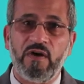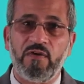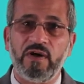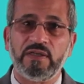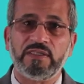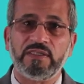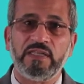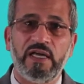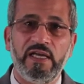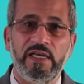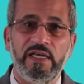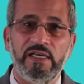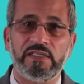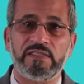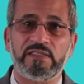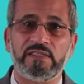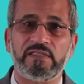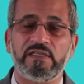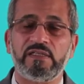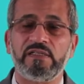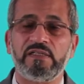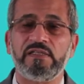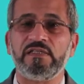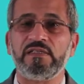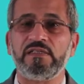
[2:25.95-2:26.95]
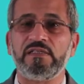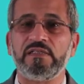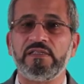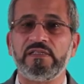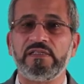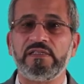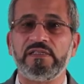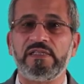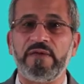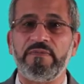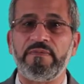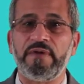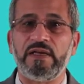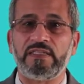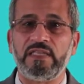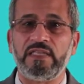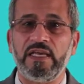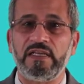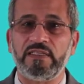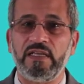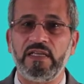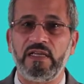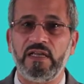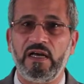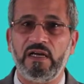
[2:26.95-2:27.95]
فوضحت
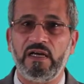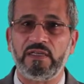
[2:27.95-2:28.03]
النباتات